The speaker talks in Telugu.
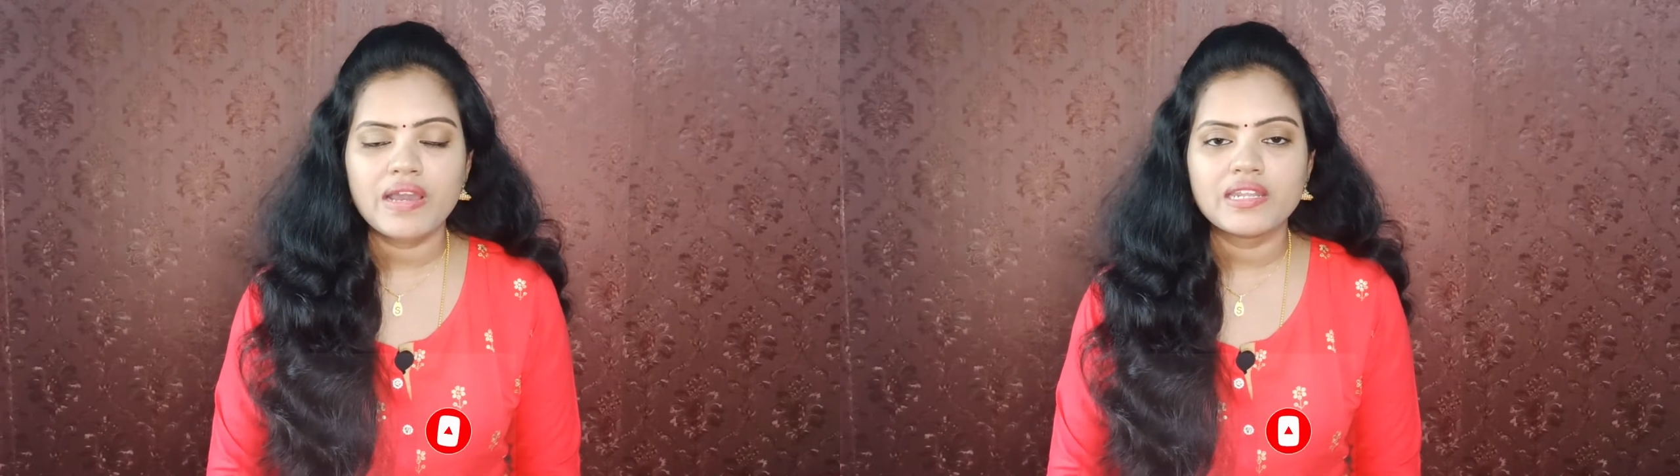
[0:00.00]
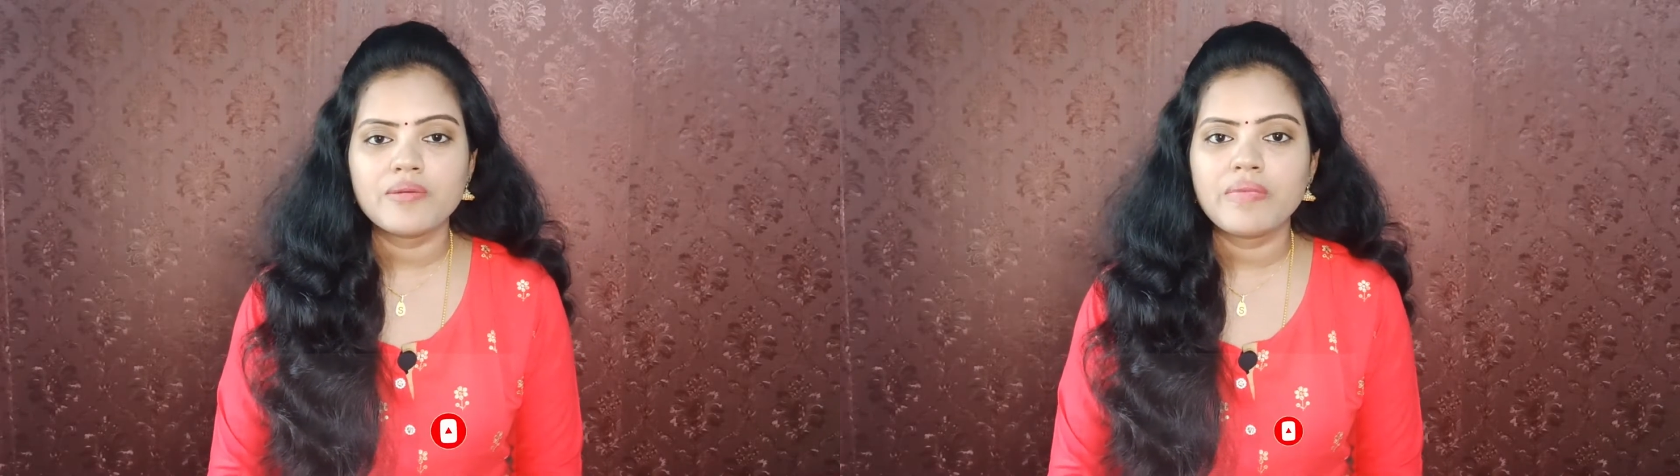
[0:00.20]

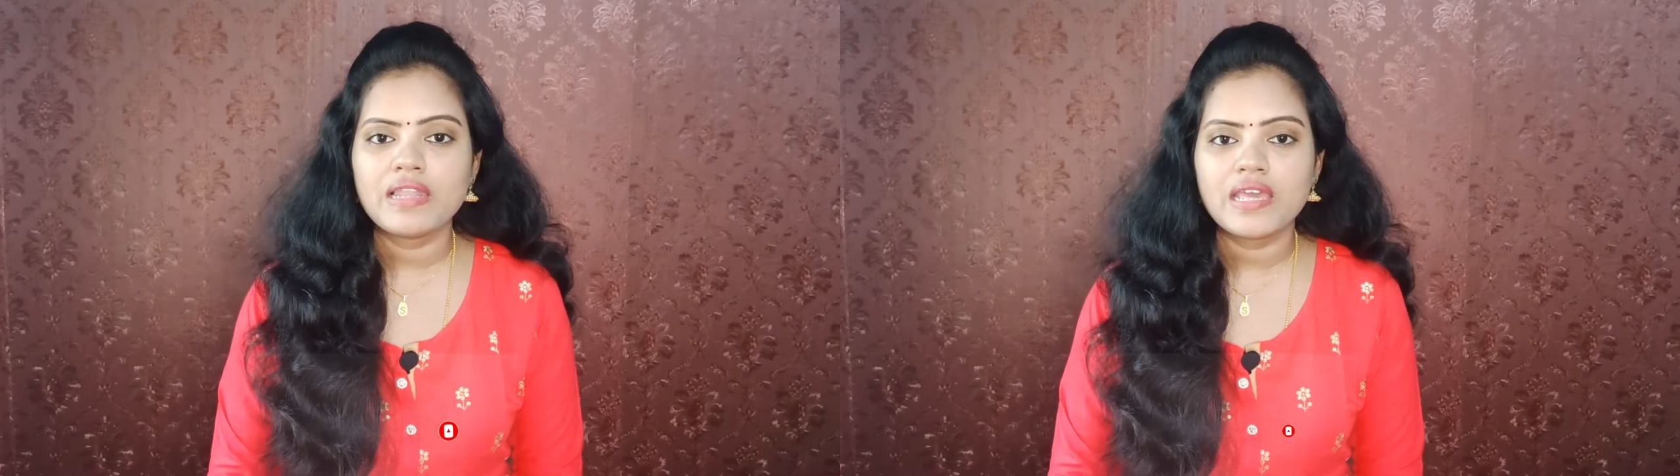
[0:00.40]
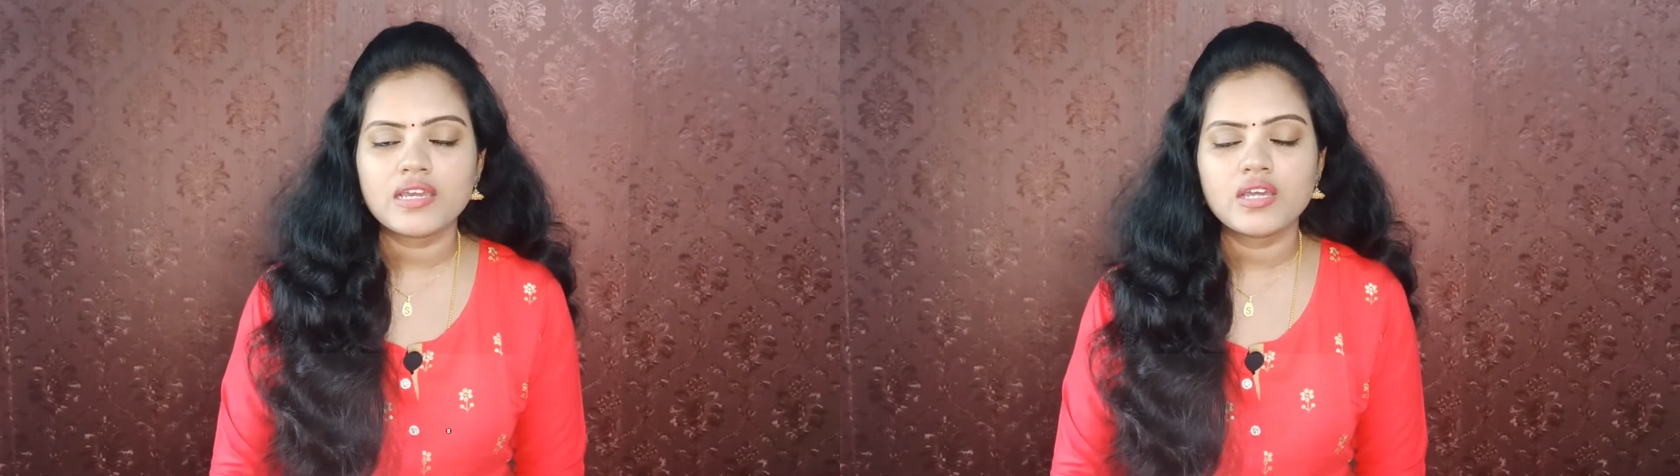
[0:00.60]
పక్కనే
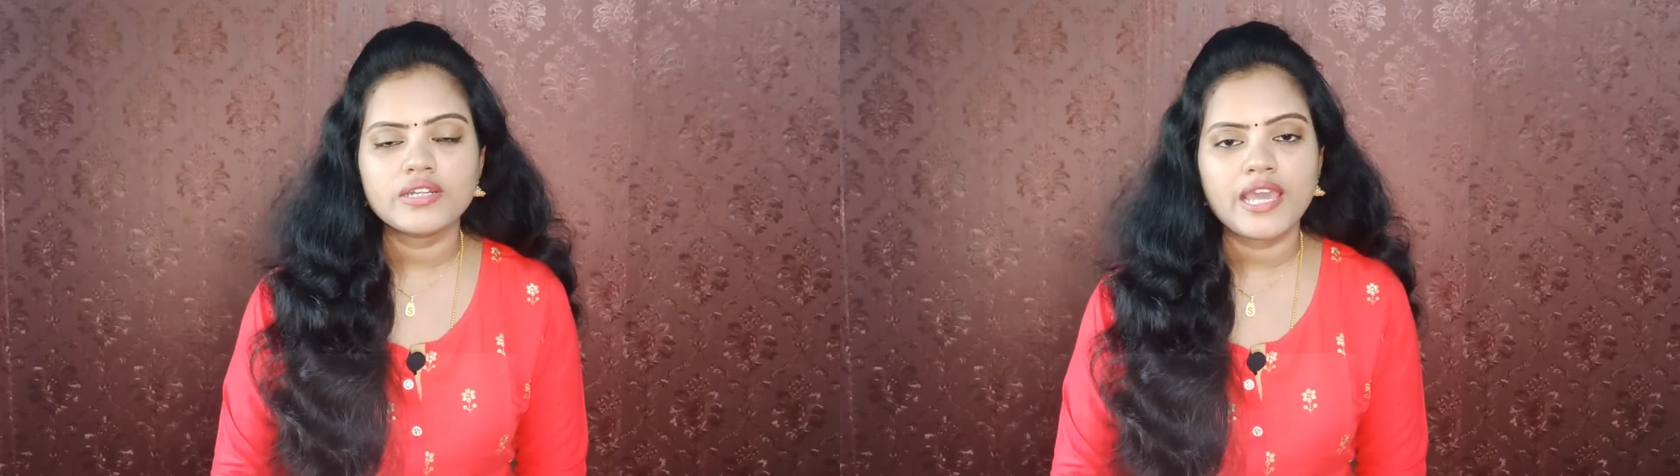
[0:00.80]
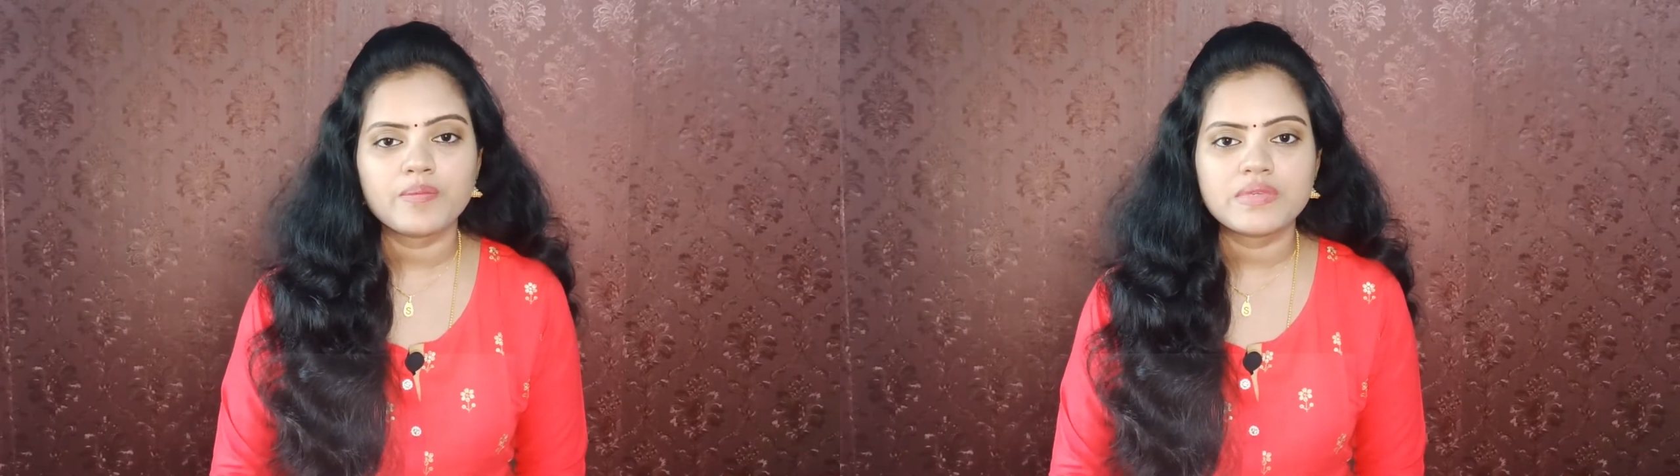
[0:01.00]
బెల్
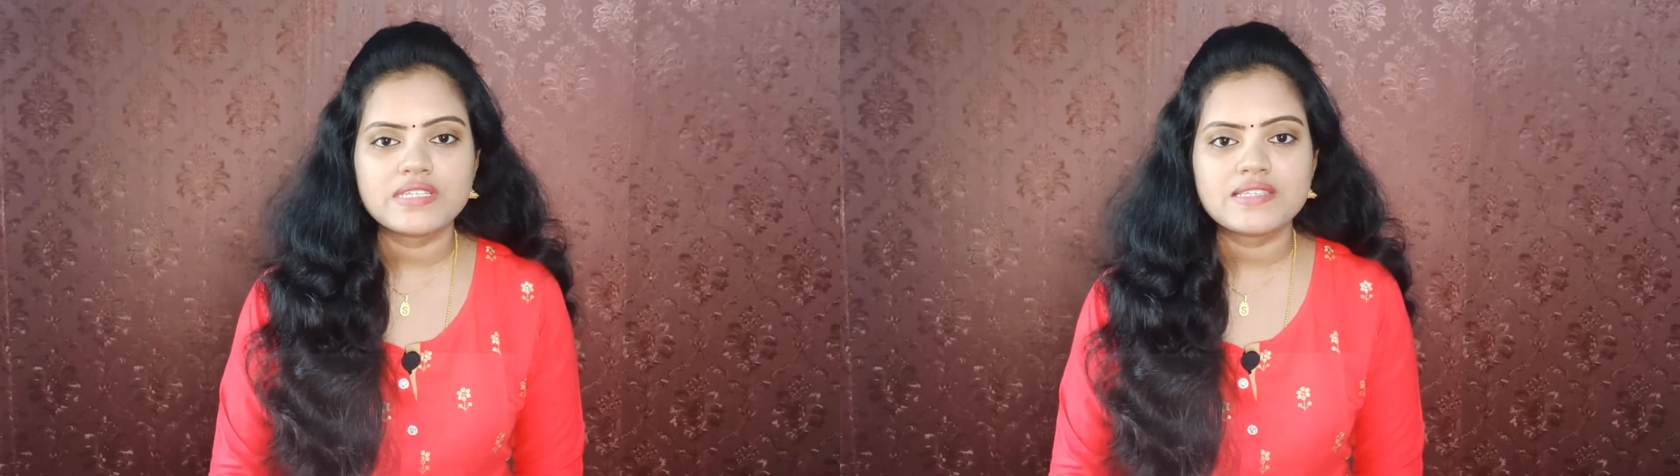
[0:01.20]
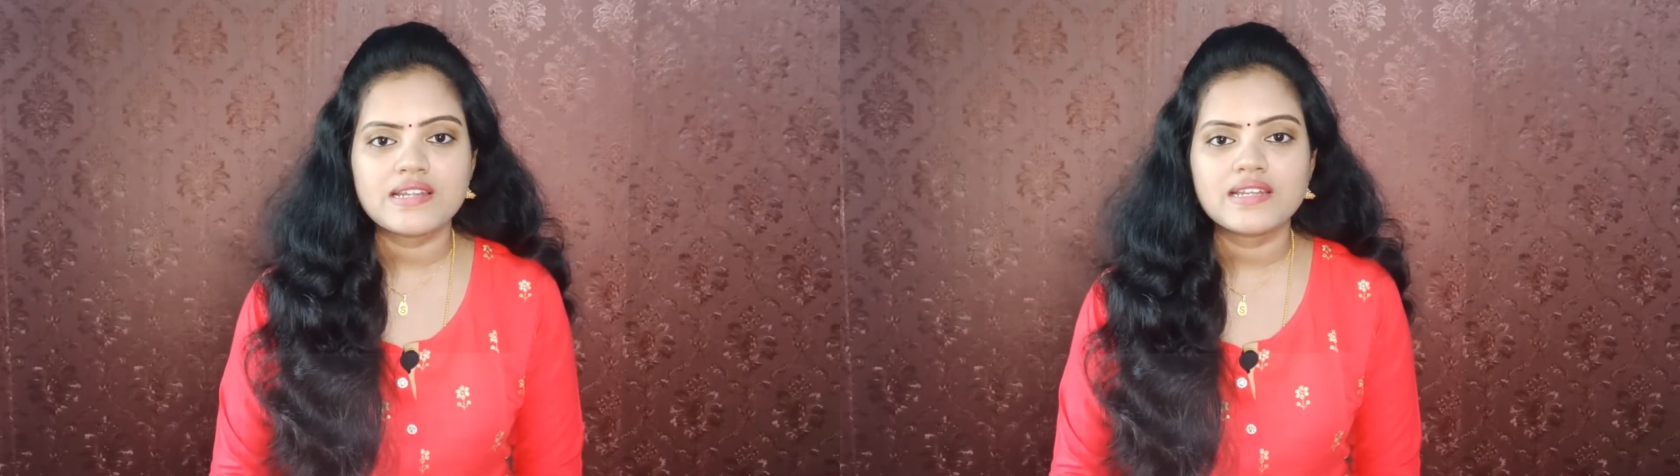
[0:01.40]
ఐకాన్ ట్యాప్
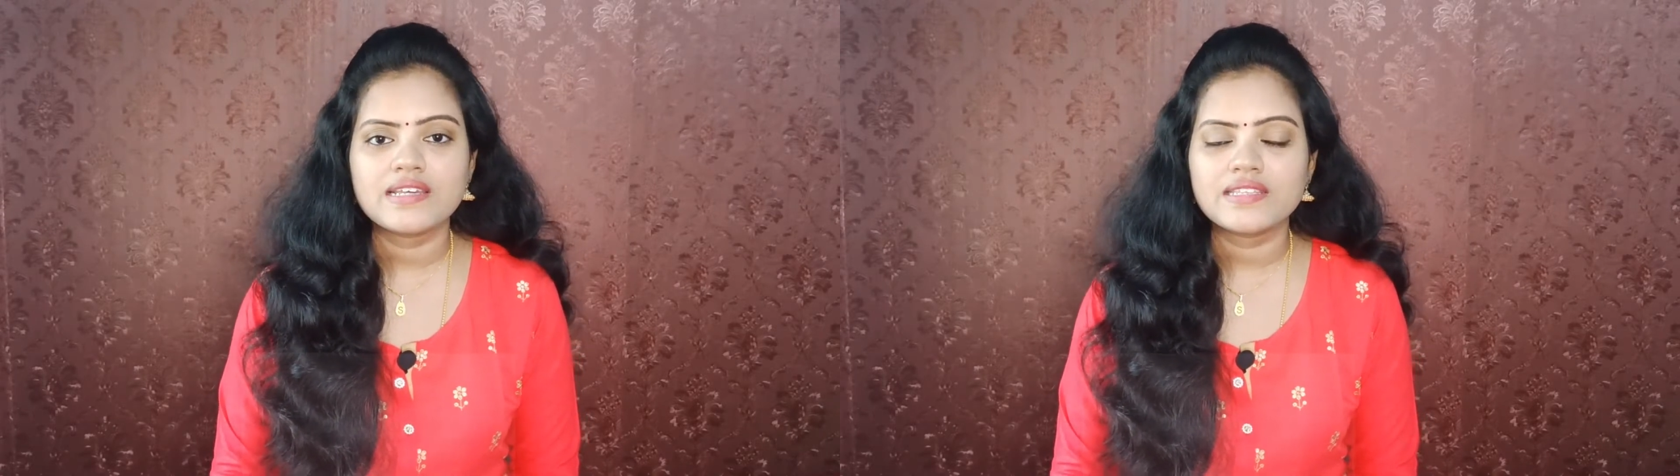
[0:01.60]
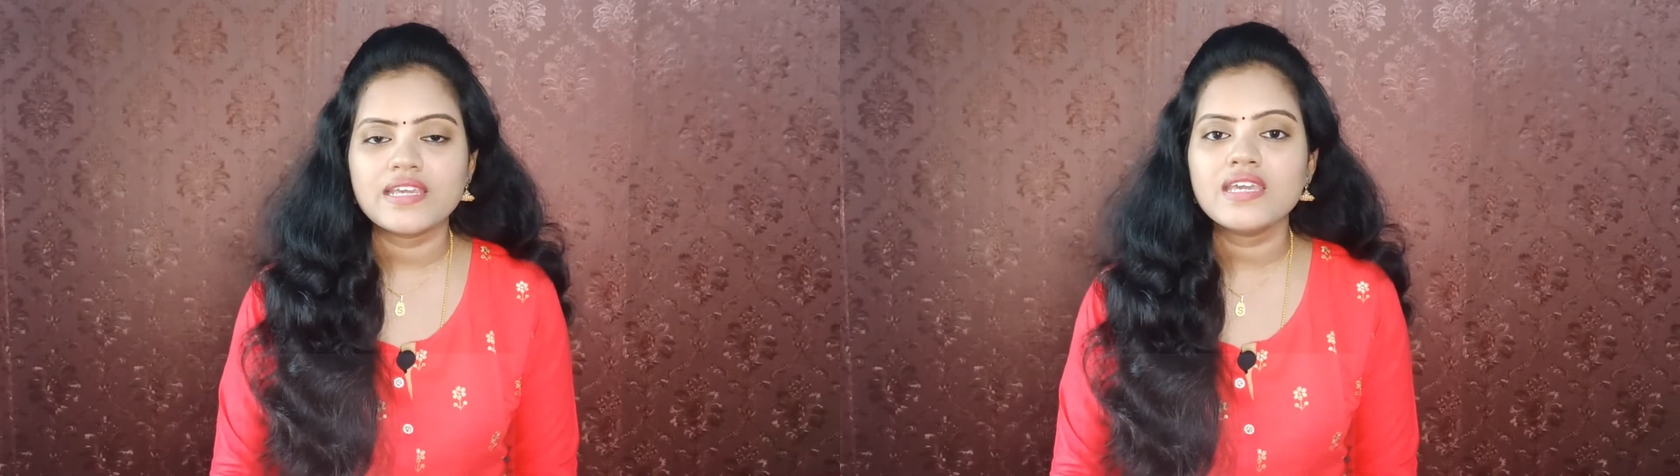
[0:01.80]
చేసిన
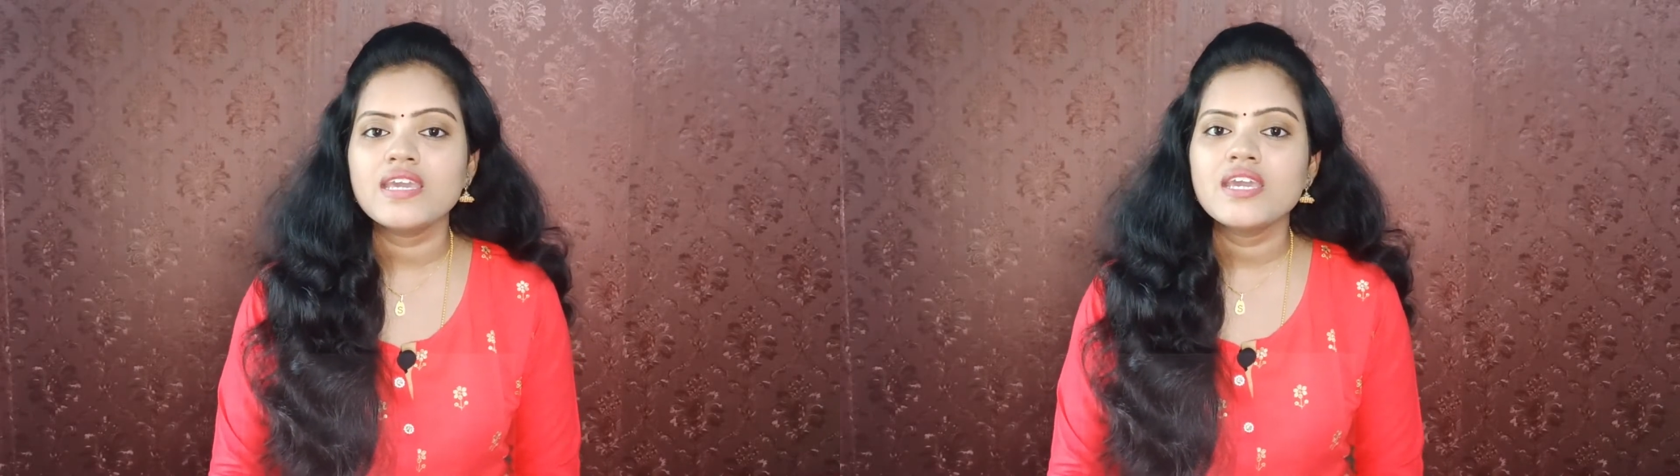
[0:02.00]
చేసుకున్నట్లయితే